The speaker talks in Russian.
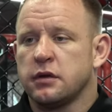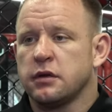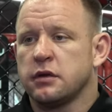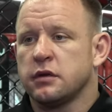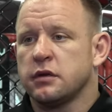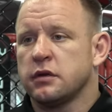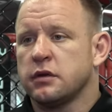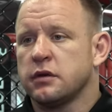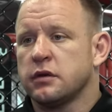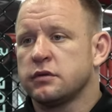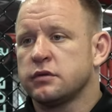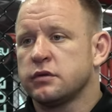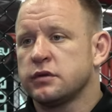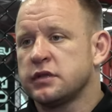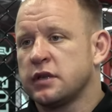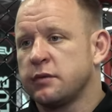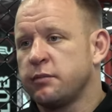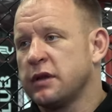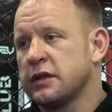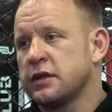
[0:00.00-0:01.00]
Э, то
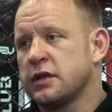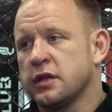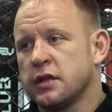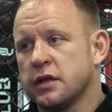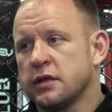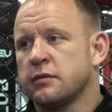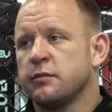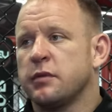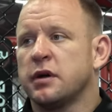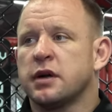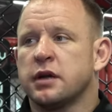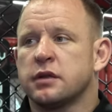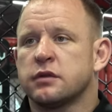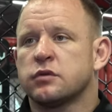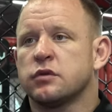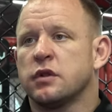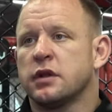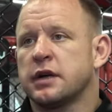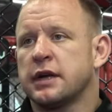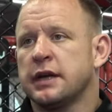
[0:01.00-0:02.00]
есть, ребят, не надо махать
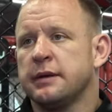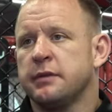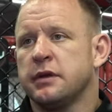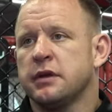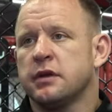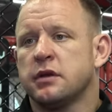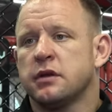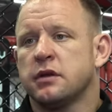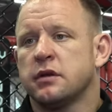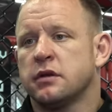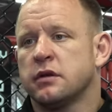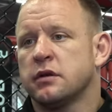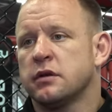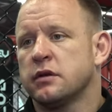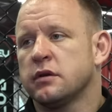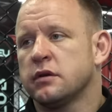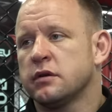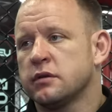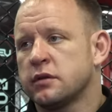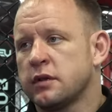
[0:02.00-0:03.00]
кулаками,
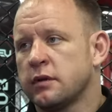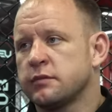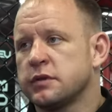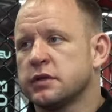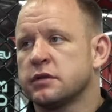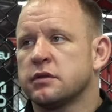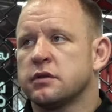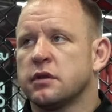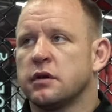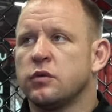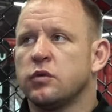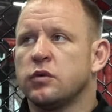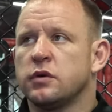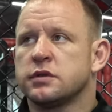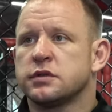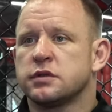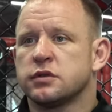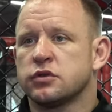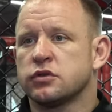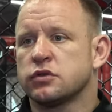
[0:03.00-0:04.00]
Э, там где-то на
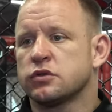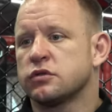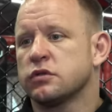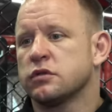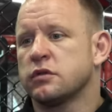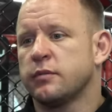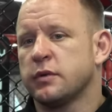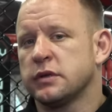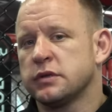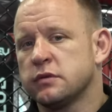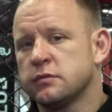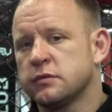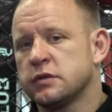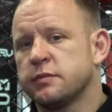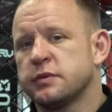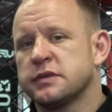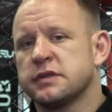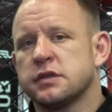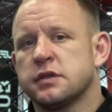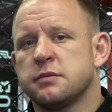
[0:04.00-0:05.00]
улице, еще что-то. Пойдемте
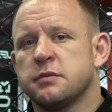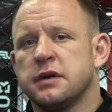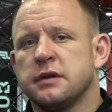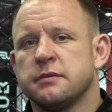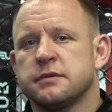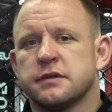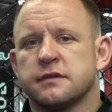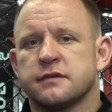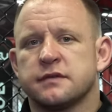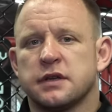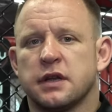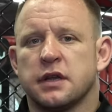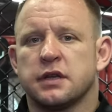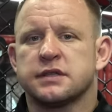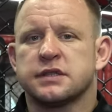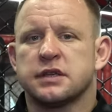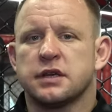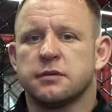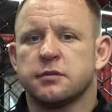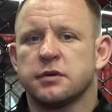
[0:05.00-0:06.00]
типа, позанимаемся в зале,
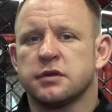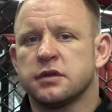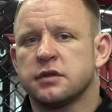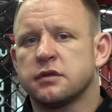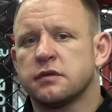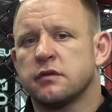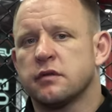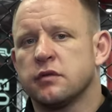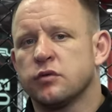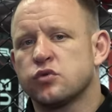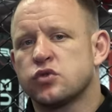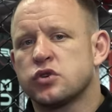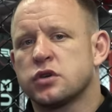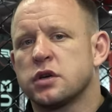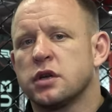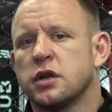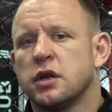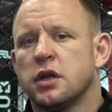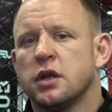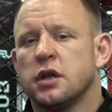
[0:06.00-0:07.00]
станем от этого
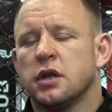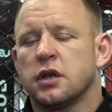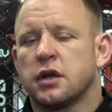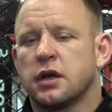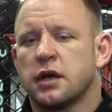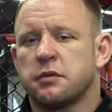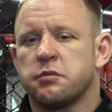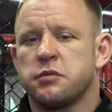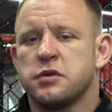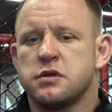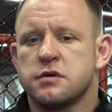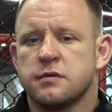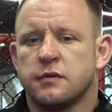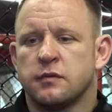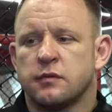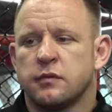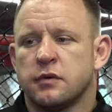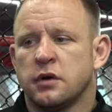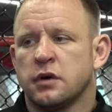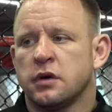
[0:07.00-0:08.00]
лучше, как
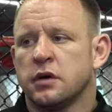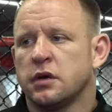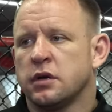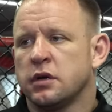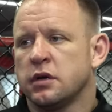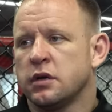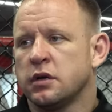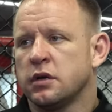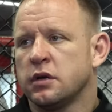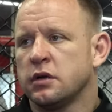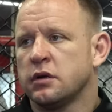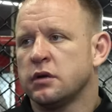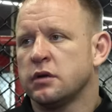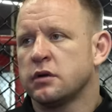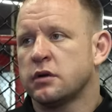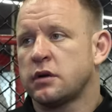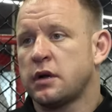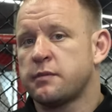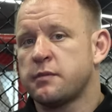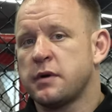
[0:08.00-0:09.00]
минимум, э,
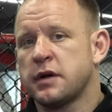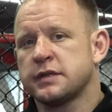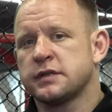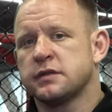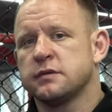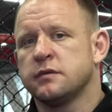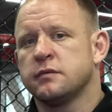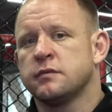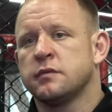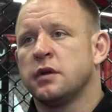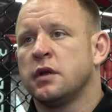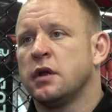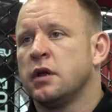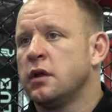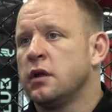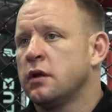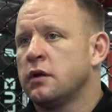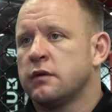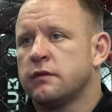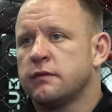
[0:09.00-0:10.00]
как максимум.
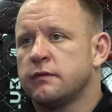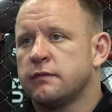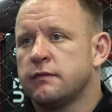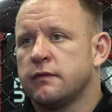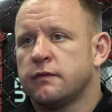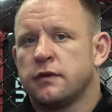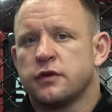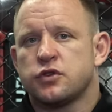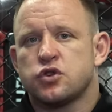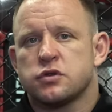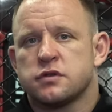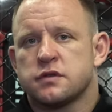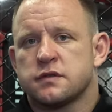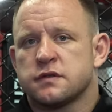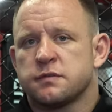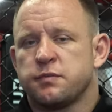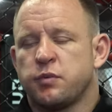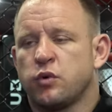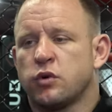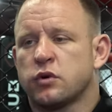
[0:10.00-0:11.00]
Вовлечитесь
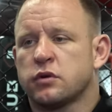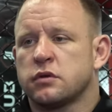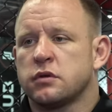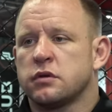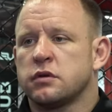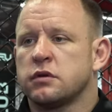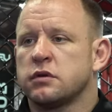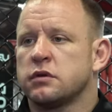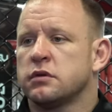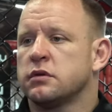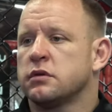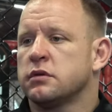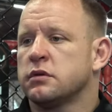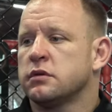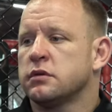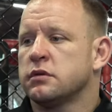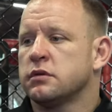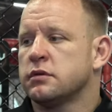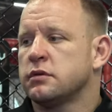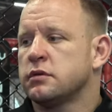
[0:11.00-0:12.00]
в спорт,
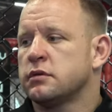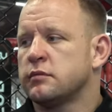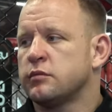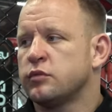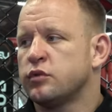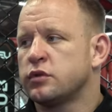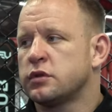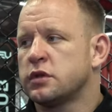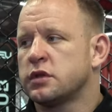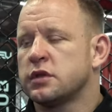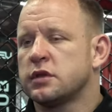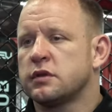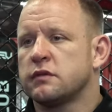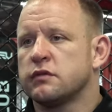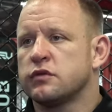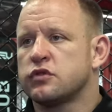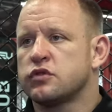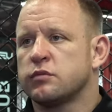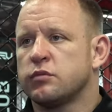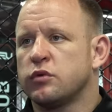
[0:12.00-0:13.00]
э, будет от
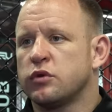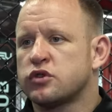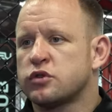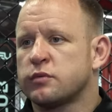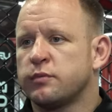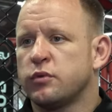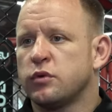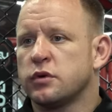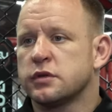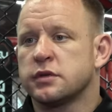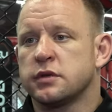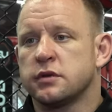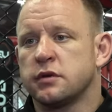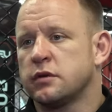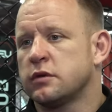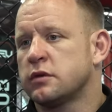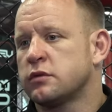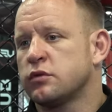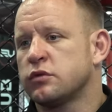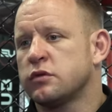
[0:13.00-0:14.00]
этого еще больше
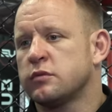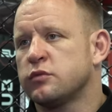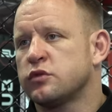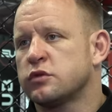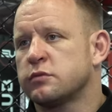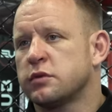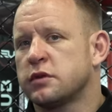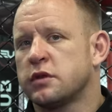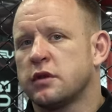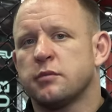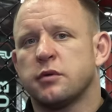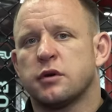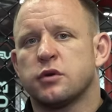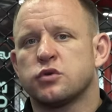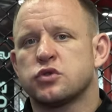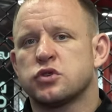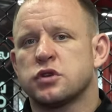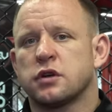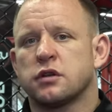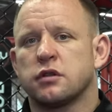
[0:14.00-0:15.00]
пользы, и кто-то, может быть,
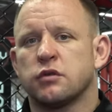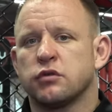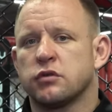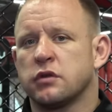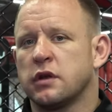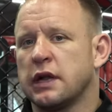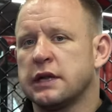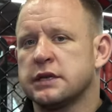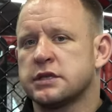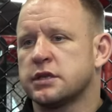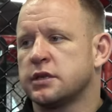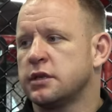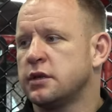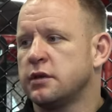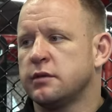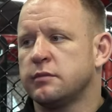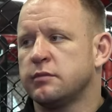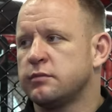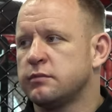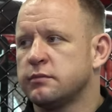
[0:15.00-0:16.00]
наоборот, шагнет дальше
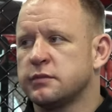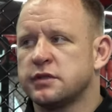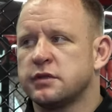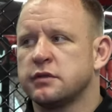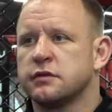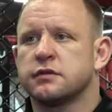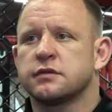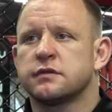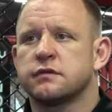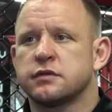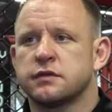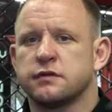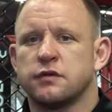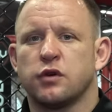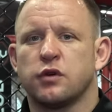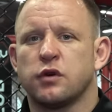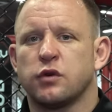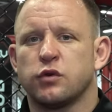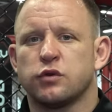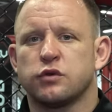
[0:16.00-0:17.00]
и сделает
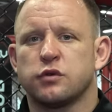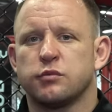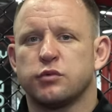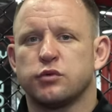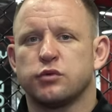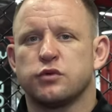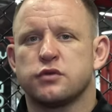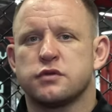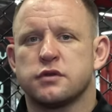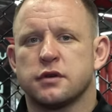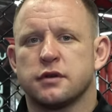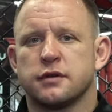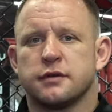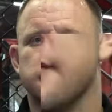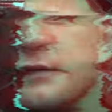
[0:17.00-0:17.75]
свое какое-то будущее.